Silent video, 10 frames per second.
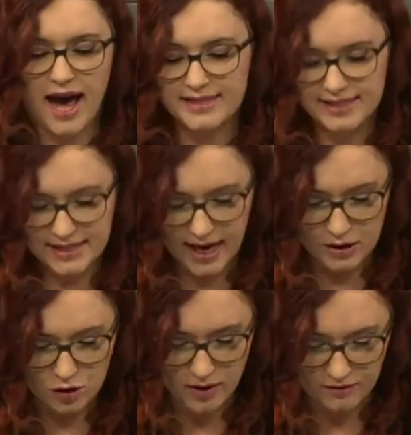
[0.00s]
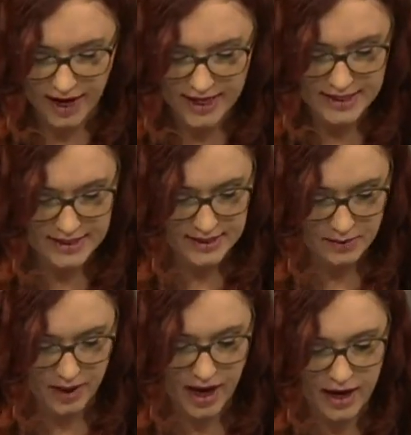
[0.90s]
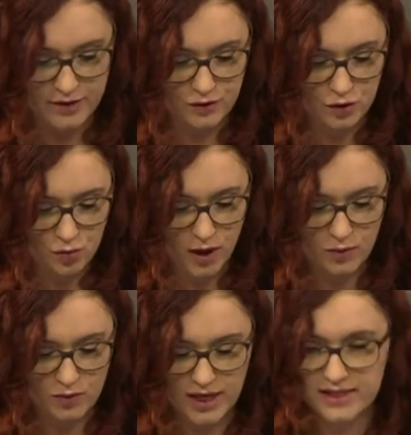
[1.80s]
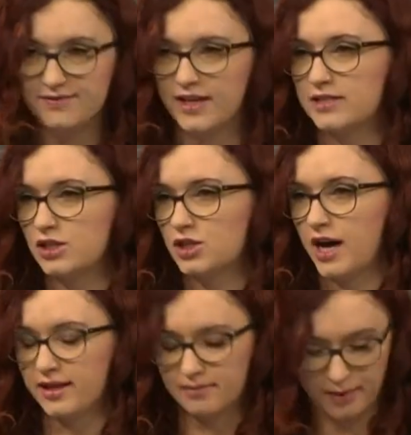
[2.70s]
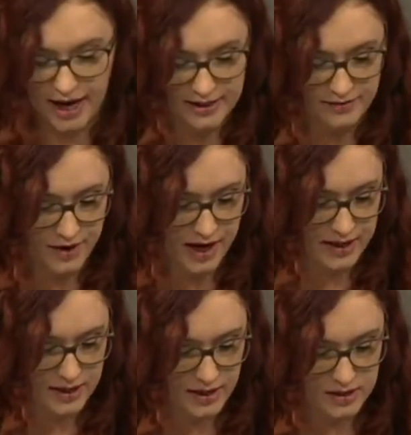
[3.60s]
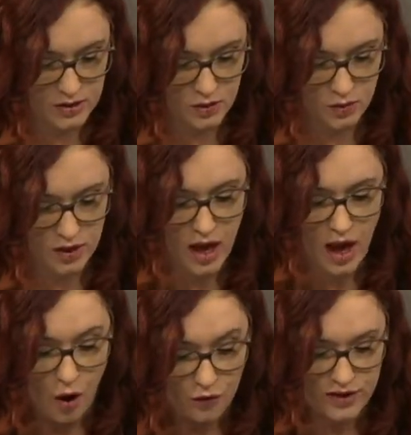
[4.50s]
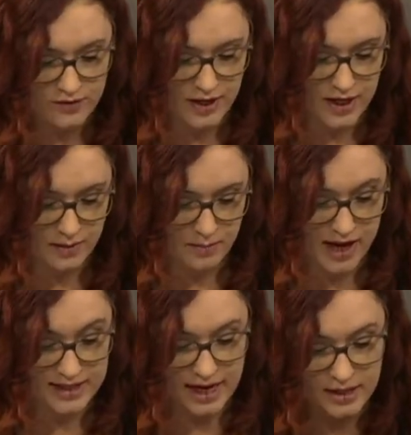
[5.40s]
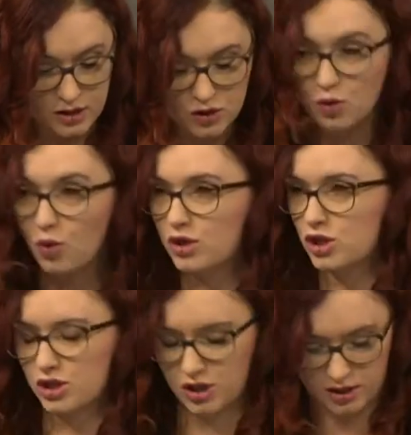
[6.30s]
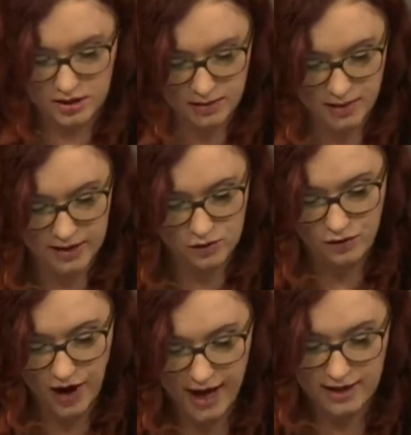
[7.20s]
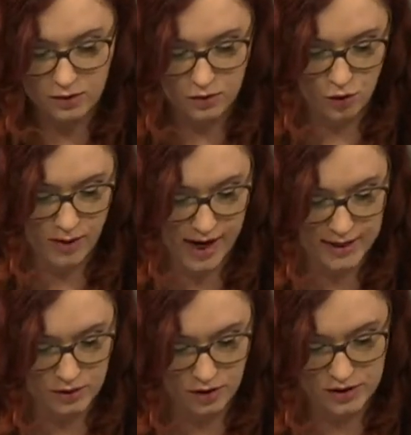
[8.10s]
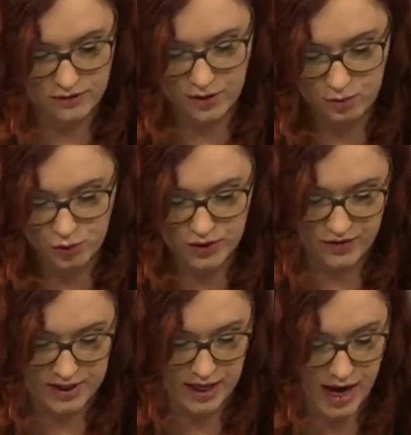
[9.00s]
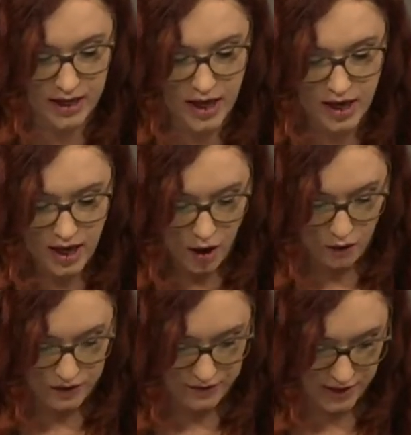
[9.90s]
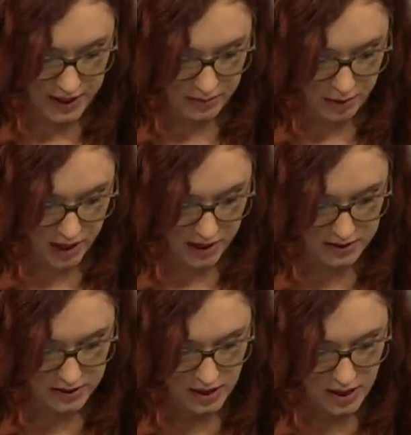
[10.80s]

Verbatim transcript: hat sich eine überwältigende Mehrheit von über 120 Staaten bei den Vereinten Nationen auf den Weg gemacht, einen historischen Schritt gemacht und Verhandlungen über einen solchen Verbotsvertrag auf den Weg gebracht.